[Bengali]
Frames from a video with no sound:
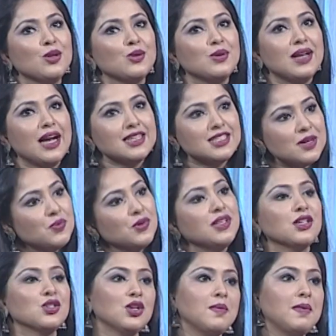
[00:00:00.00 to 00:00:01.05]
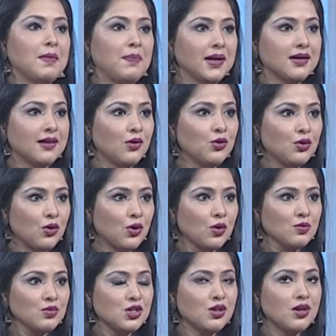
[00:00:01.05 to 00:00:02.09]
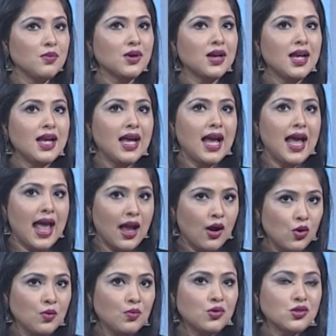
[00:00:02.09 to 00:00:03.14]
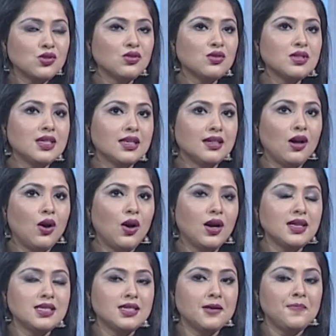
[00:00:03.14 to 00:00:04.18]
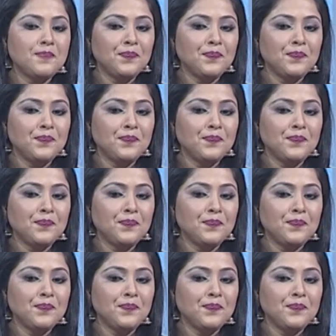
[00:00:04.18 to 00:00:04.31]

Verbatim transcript: তো নাচের প্রতি আসলে ব্যাপারটা অন্যরকম ছিল এবং এখন পর্যন্ত যেটা হয় যে